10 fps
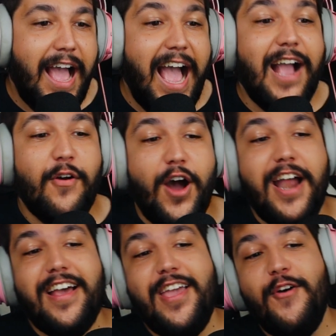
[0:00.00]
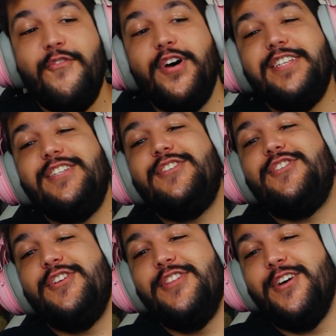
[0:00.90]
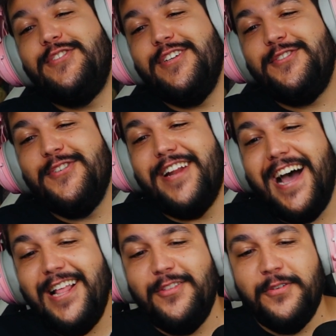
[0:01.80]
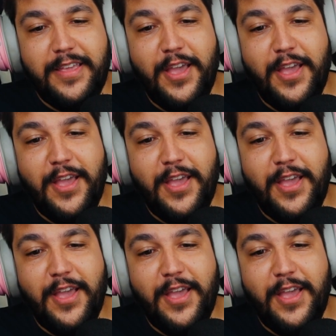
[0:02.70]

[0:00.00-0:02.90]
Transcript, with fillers: Agora eu vou assistir o não censurado